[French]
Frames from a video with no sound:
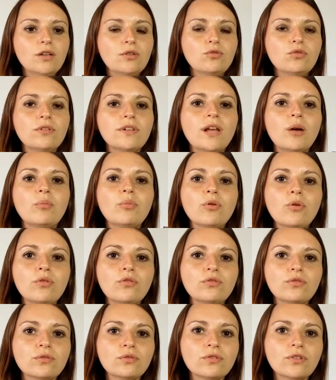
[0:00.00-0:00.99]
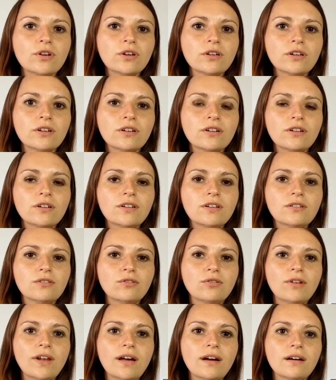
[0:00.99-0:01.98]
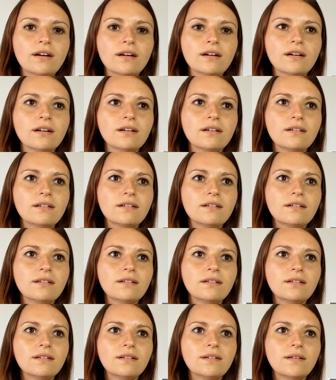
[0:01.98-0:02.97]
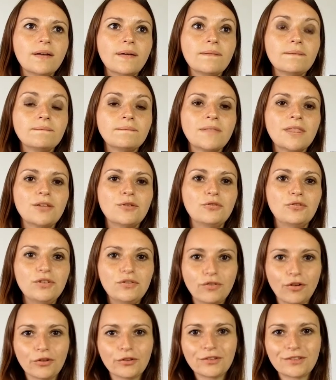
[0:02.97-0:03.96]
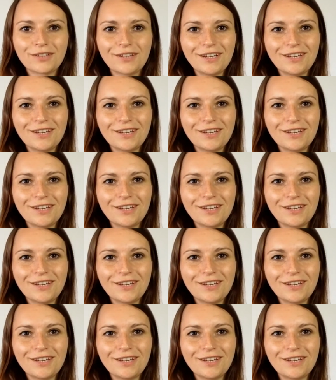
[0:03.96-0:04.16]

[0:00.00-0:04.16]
toute la profondeur de la vivance